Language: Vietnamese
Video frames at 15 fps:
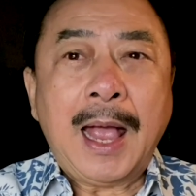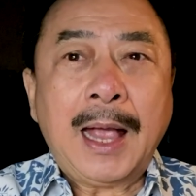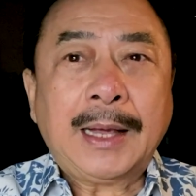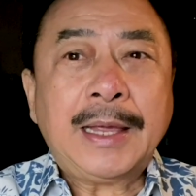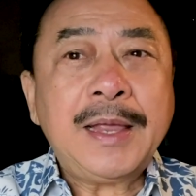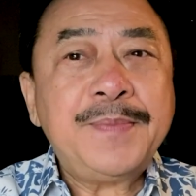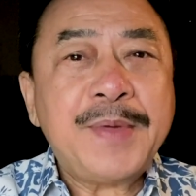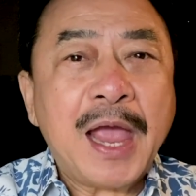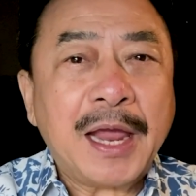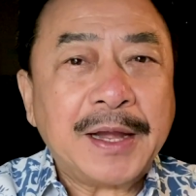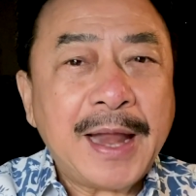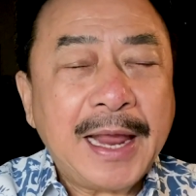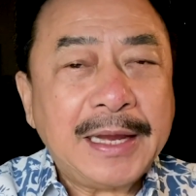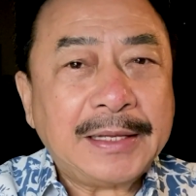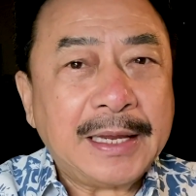khi về
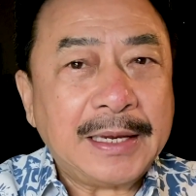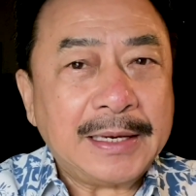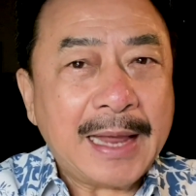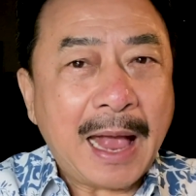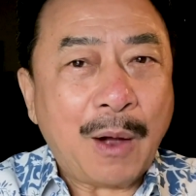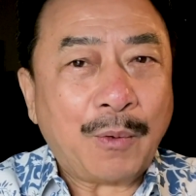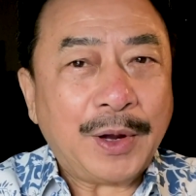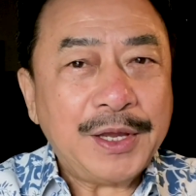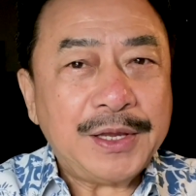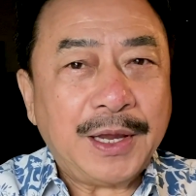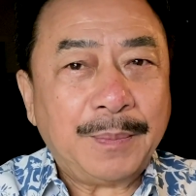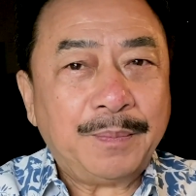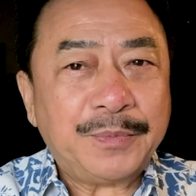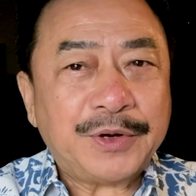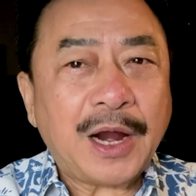đây thì vào cái
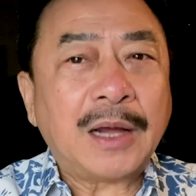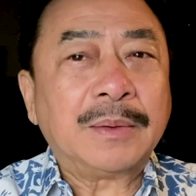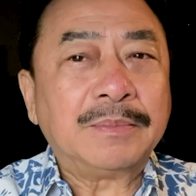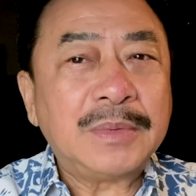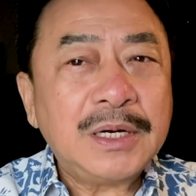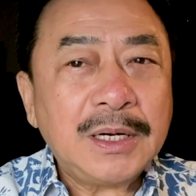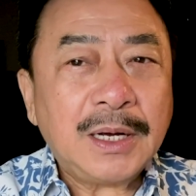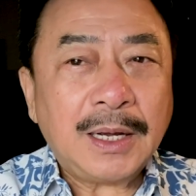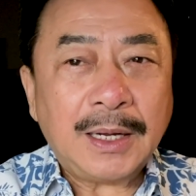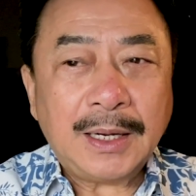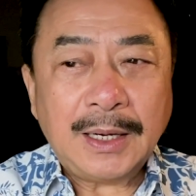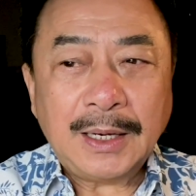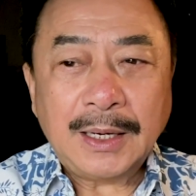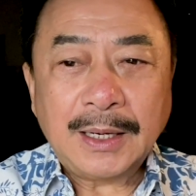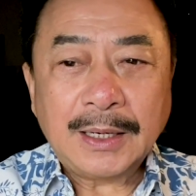dịp trời mưa
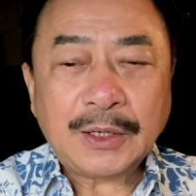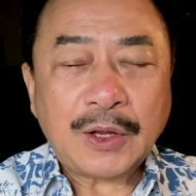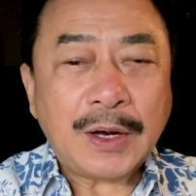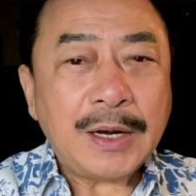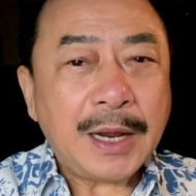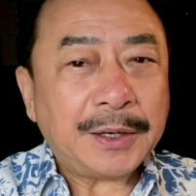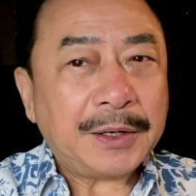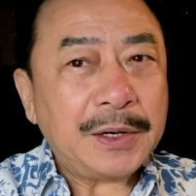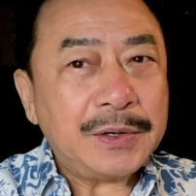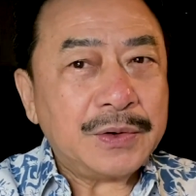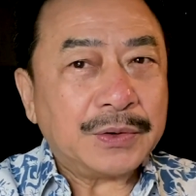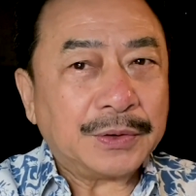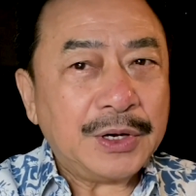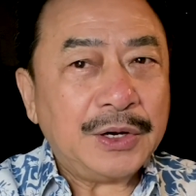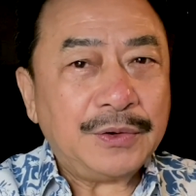cho nên cái
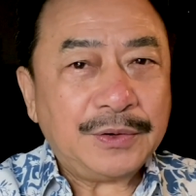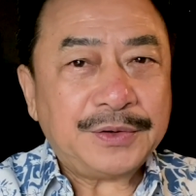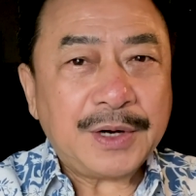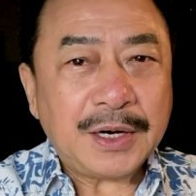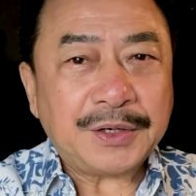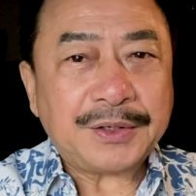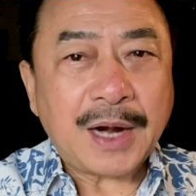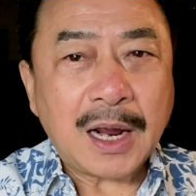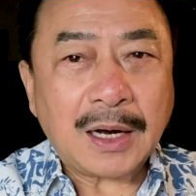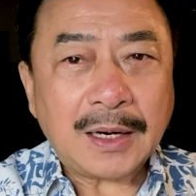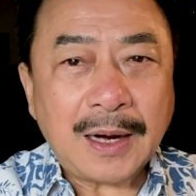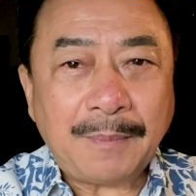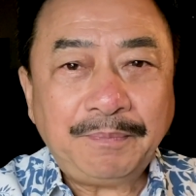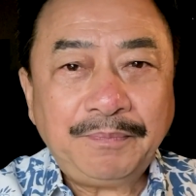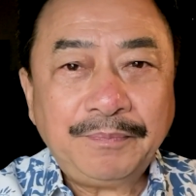đường đi nó trơn trợt
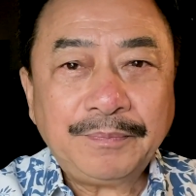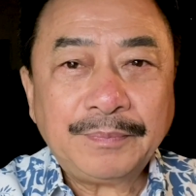lắm